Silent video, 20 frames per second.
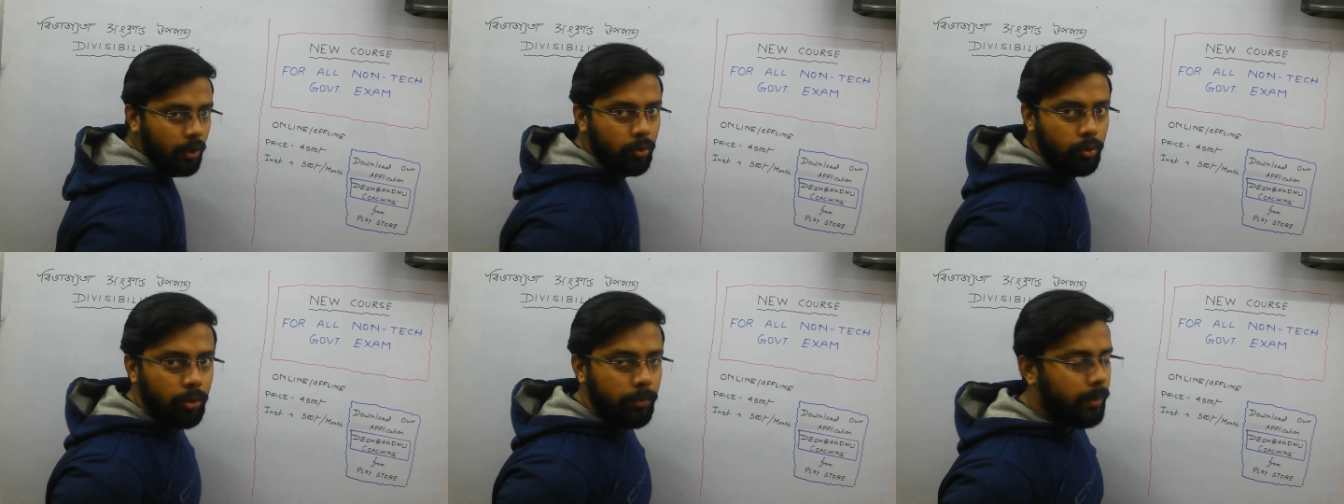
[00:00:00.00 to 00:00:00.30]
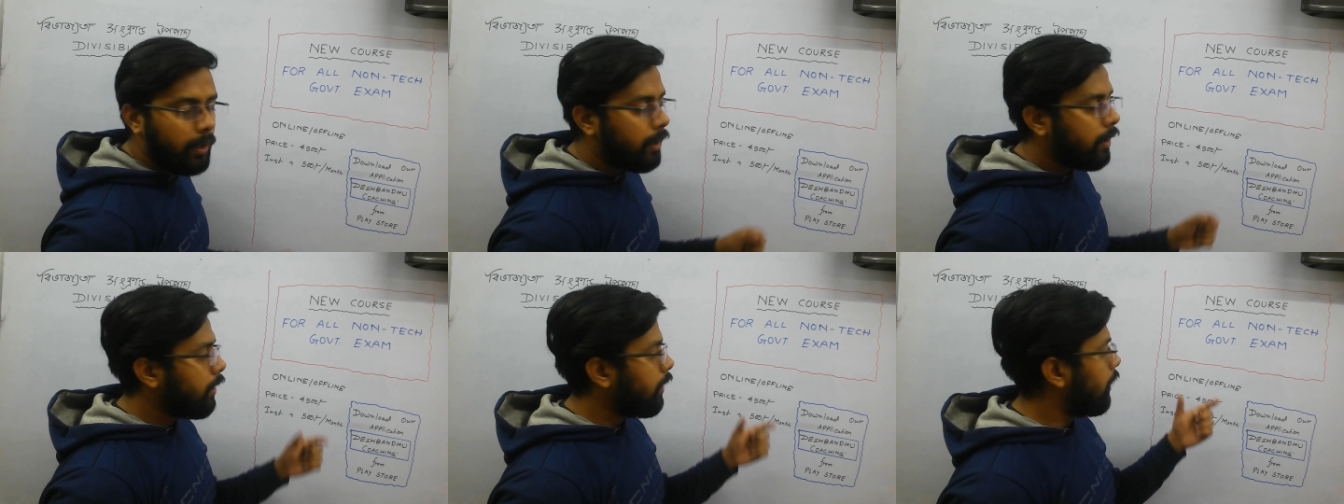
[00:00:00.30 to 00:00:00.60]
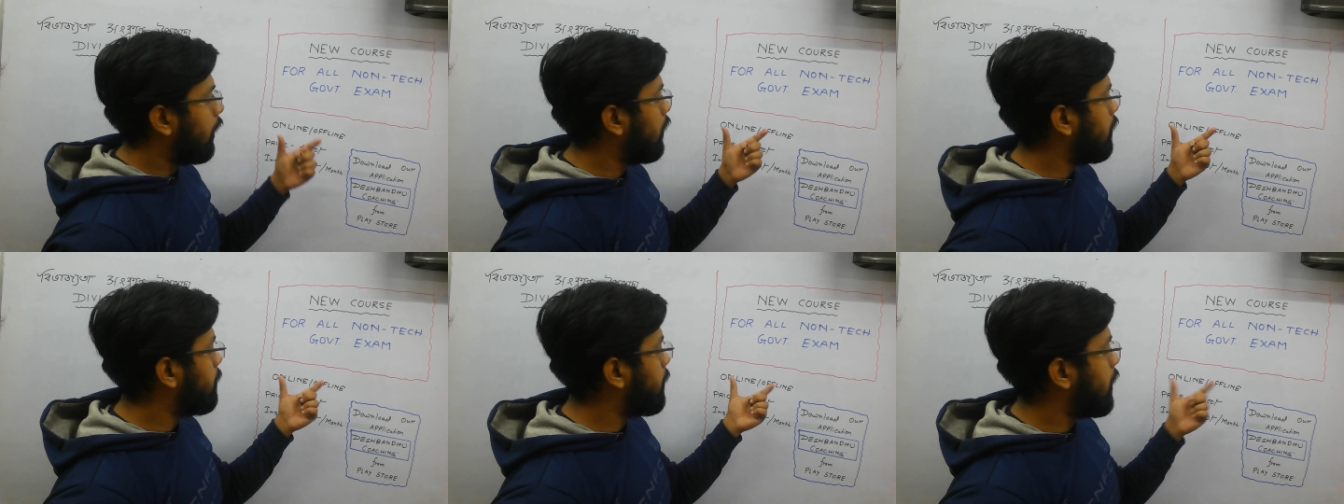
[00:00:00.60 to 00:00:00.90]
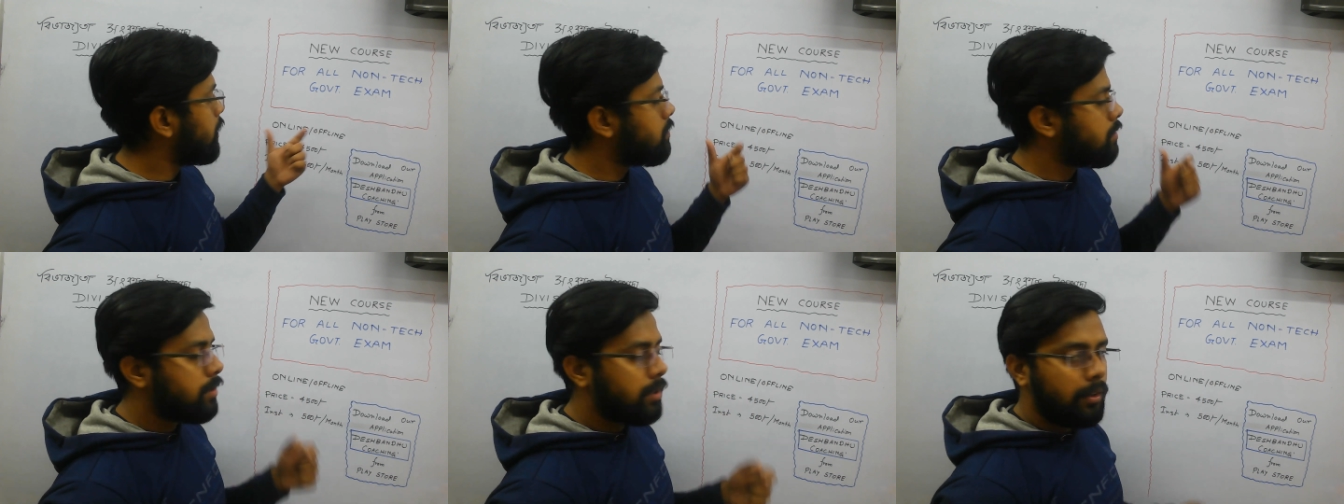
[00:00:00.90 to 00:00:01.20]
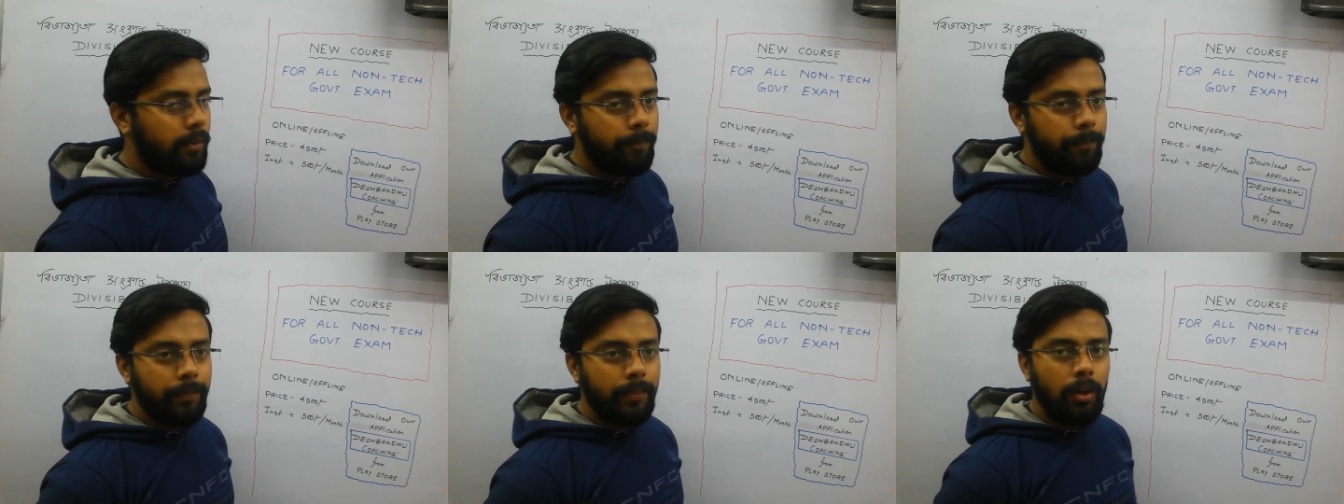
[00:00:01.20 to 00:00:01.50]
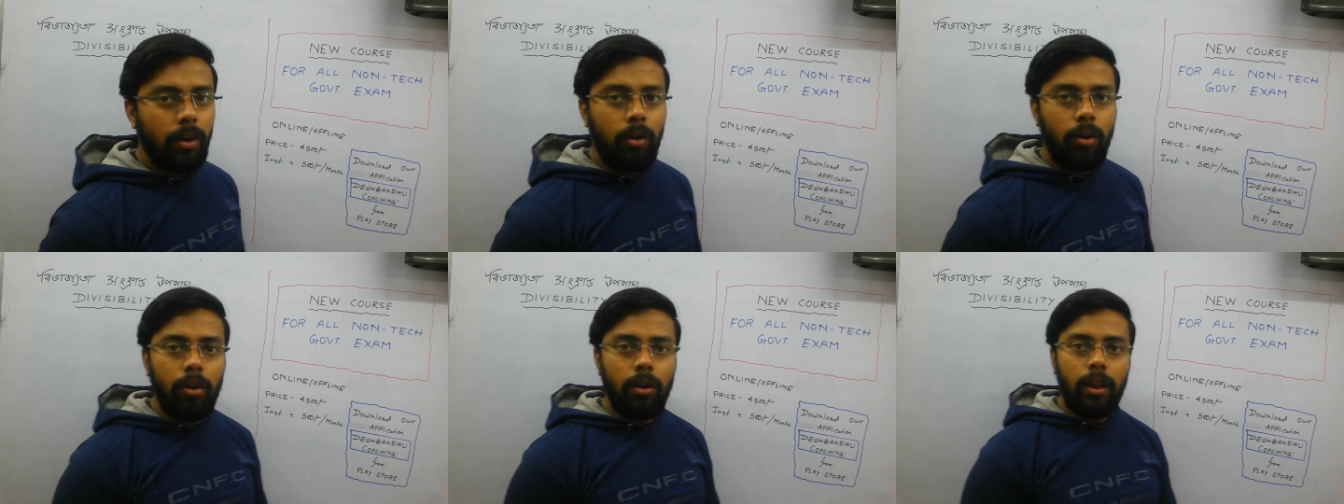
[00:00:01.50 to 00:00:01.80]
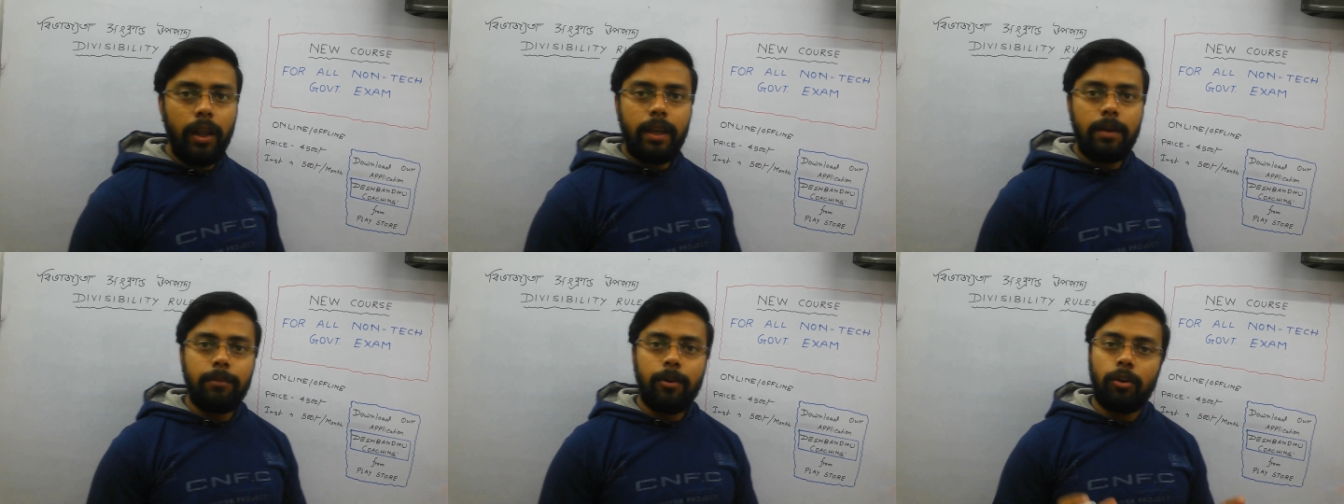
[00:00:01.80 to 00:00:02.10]
তোমরা এই ব্যাচটা
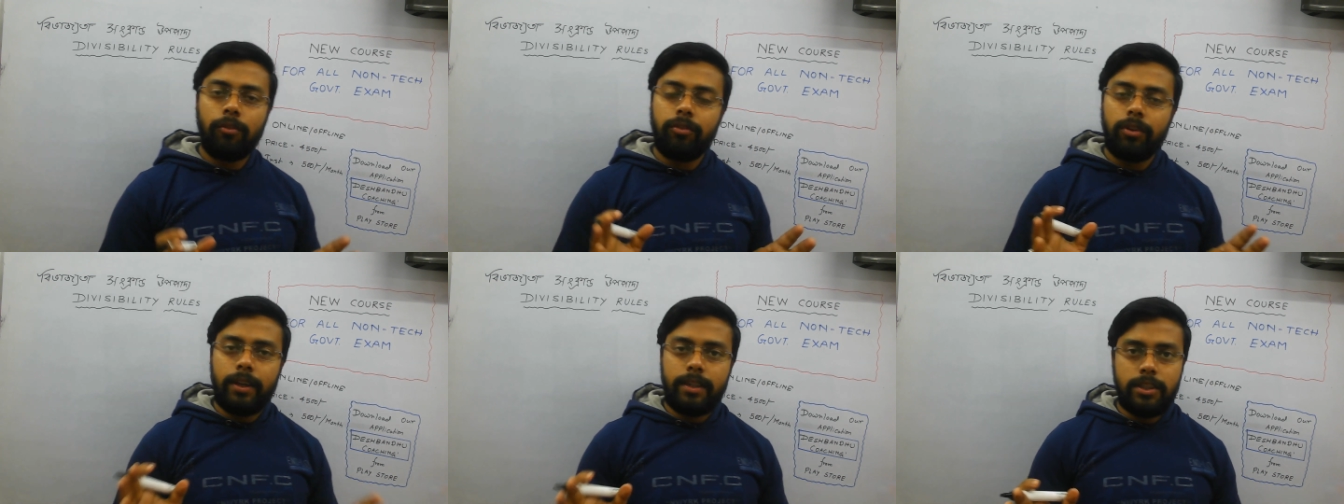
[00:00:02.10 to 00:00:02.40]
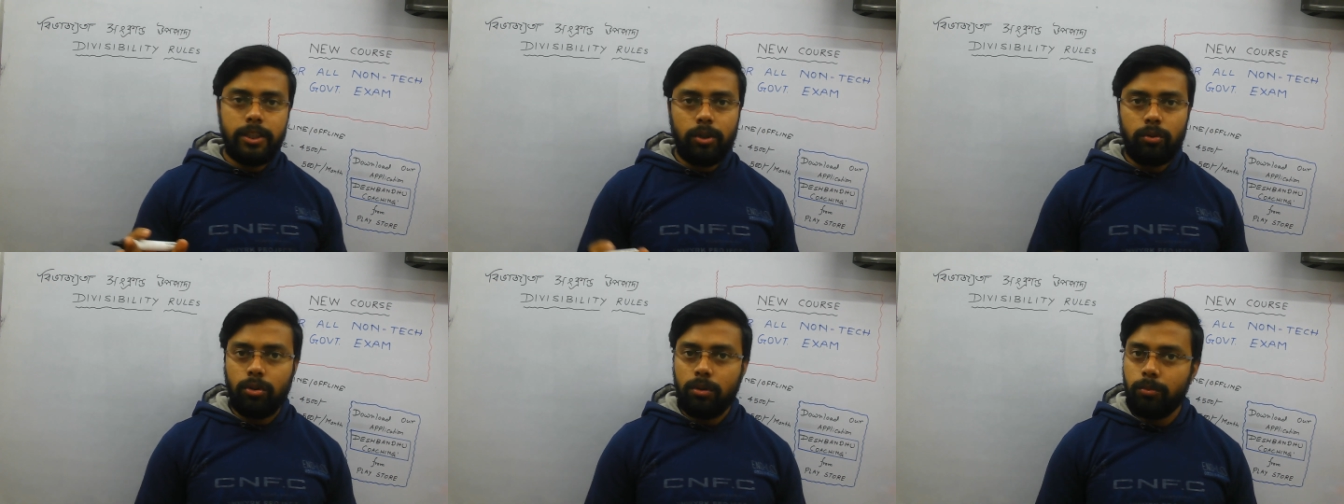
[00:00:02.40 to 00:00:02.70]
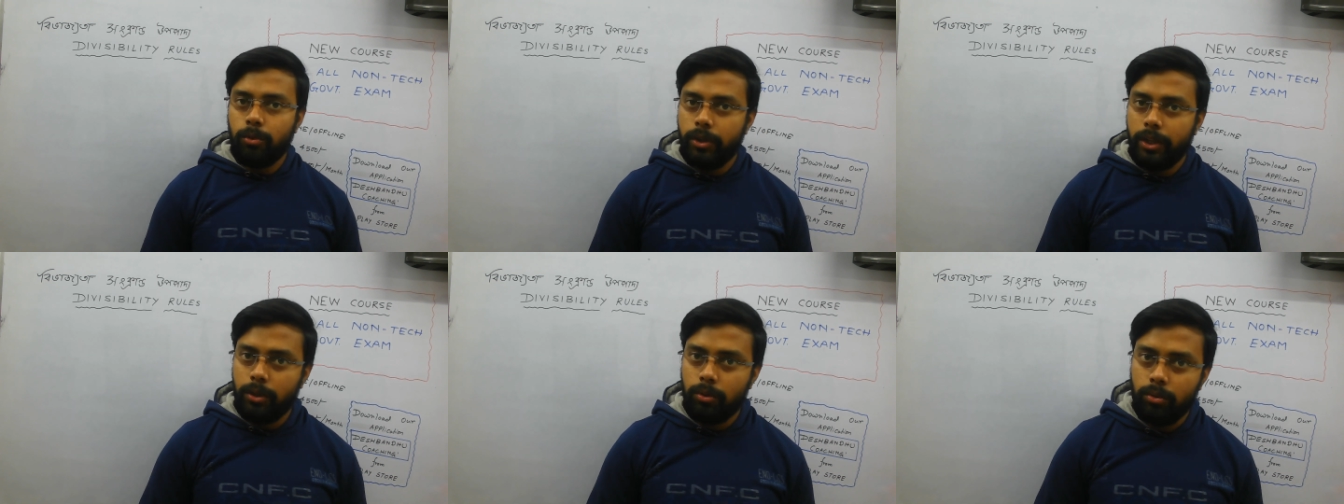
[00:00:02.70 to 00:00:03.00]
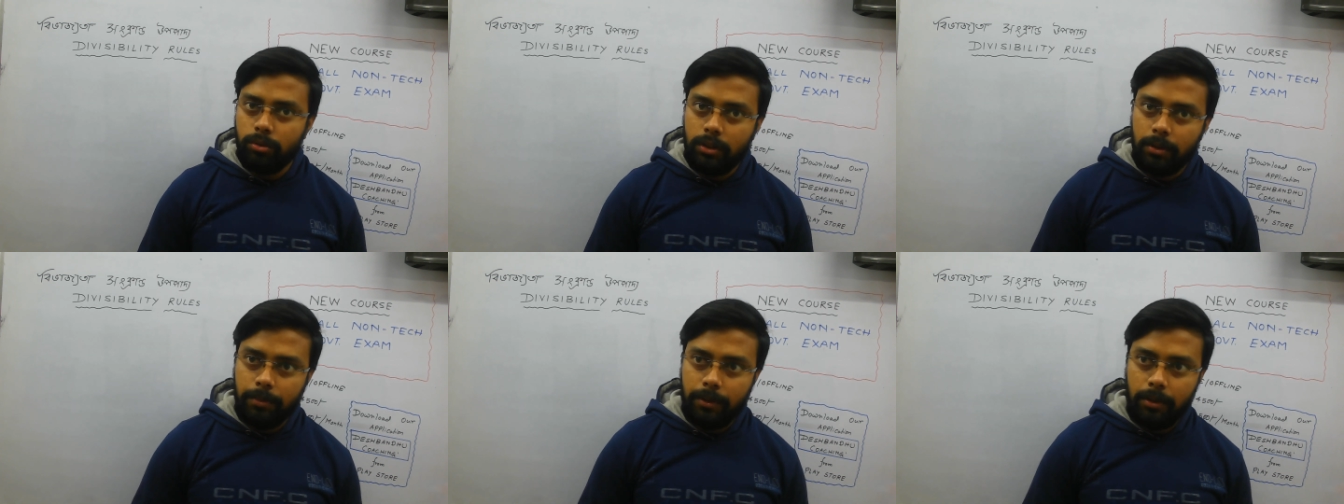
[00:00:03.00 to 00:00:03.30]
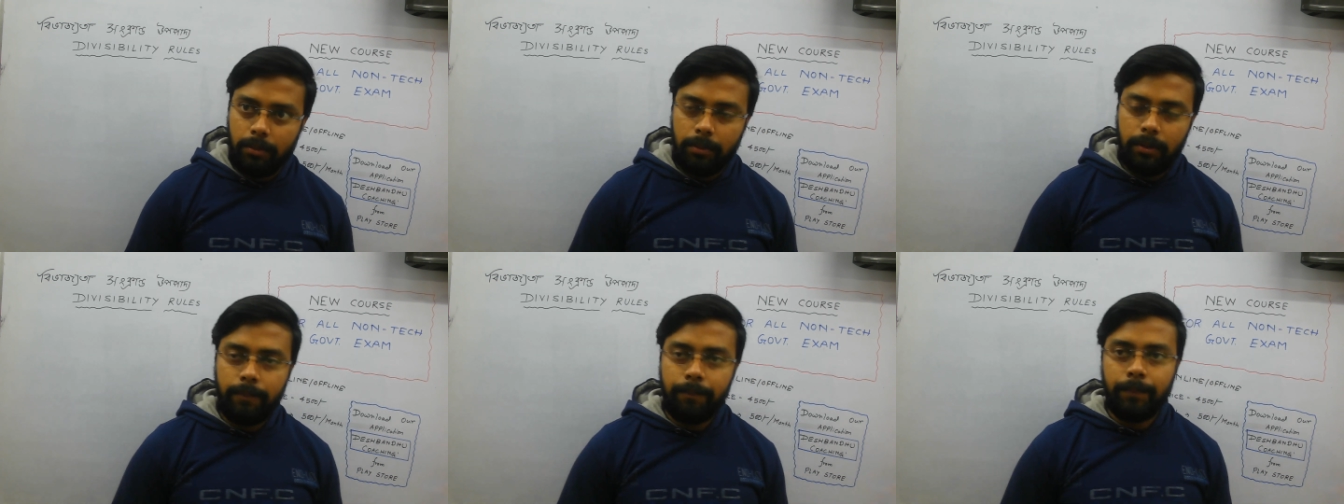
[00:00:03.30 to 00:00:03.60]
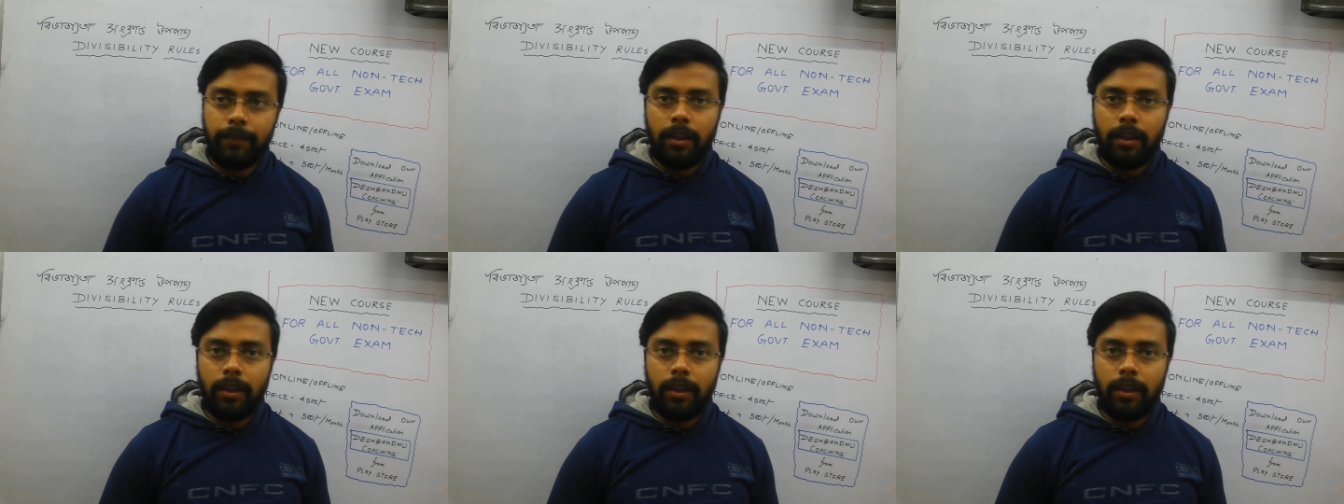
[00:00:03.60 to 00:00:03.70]
অনলাইন বা অফলাইন যে কোনো মোটেই করতে পারবে